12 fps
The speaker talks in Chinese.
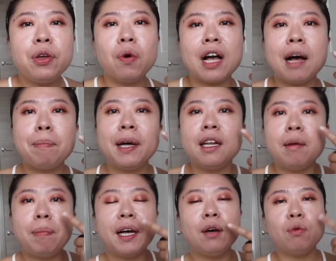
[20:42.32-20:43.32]
后因为我刚刚喷了
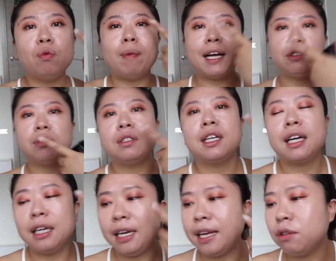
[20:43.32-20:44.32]
喷雾嘛，就是那
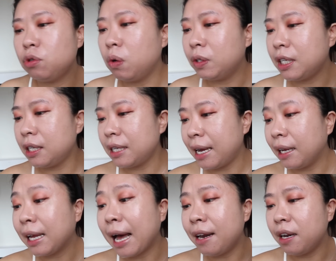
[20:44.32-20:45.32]
个脸，所以我现在
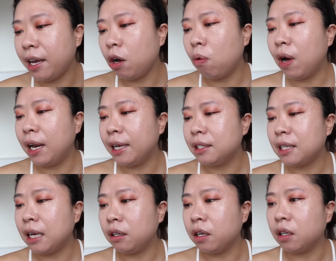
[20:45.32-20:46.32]
干了以后，我要来
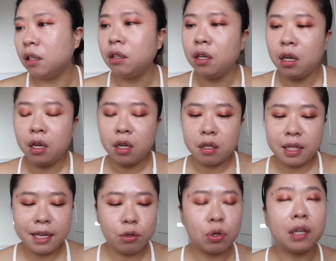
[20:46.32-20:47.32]
上那个。
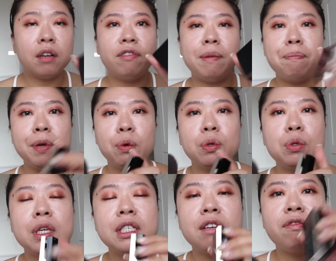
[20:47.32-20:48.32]
定妆的粉饼，我
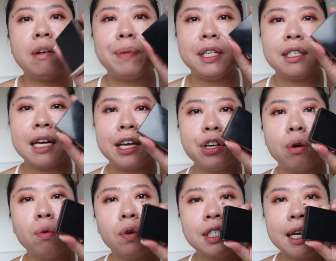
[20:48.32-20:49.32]
最近的粉饼是在
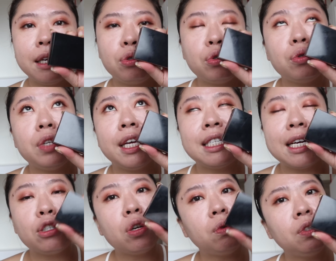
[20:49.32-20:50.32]
用我在去年在
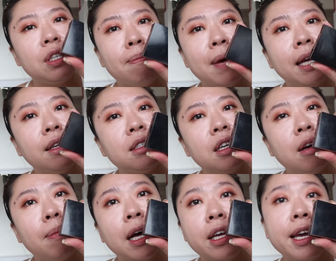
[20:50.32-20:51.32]
冲绳买的这个
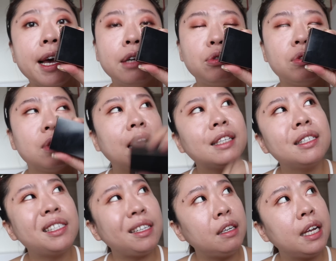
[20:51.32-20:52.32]
Maciage，还是
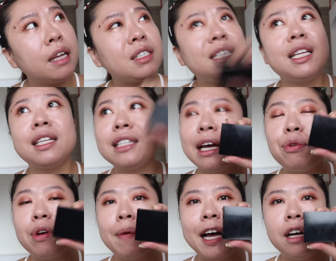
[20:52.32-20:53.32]
今年？今年三
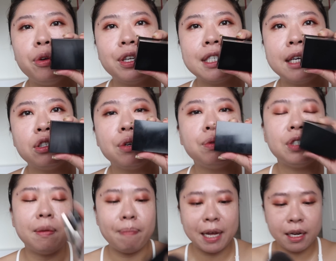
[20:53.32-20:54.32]
月吧，二月在冲
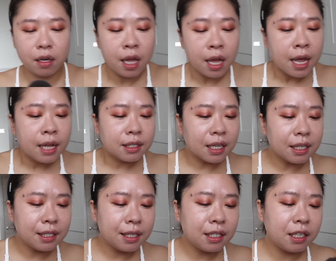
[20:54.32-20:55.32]
绳买的这个
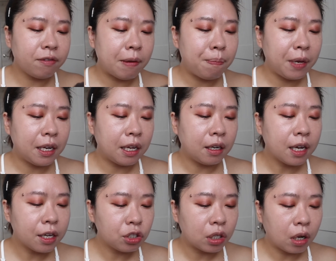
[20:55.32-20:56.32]
心机粉饼呢？那
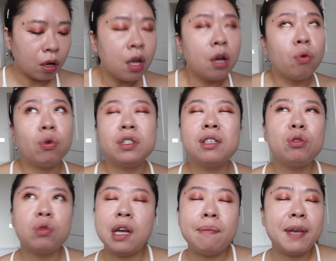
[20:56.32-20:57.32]
个时候我是
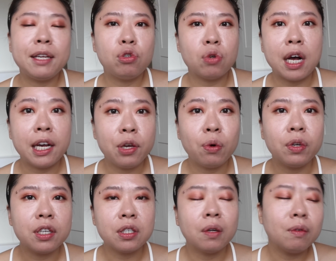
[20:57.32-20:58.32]
随便抓，因为我
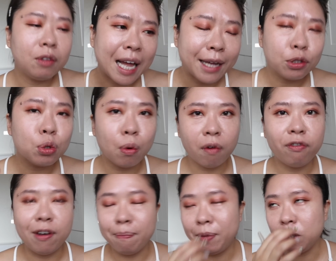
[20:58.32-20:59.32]
那时候带错
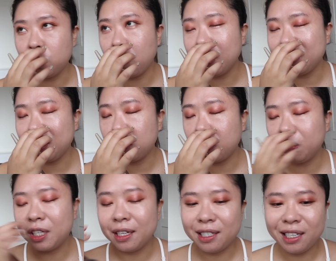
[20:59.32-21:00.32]
粉饼，就忘记冲
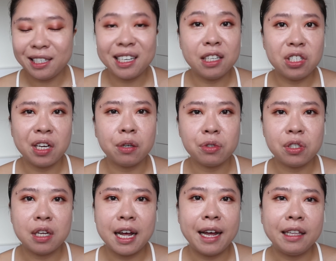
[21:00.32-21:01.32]
绳其实是很潮
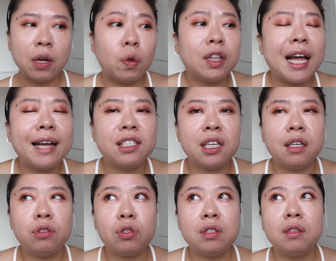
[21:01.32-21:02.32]
湿的海岛，我带
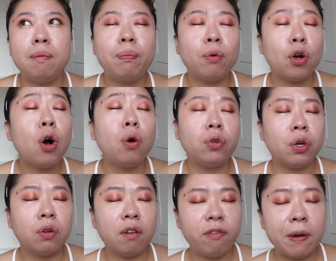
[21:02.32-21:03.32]
成就是不控
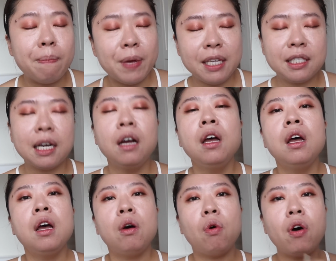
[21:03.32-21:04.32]
油的粉饼这样。
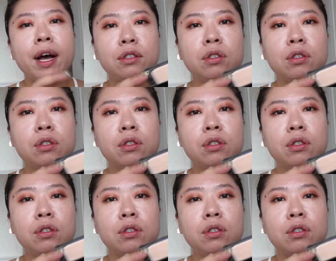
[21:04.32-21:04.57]
我后来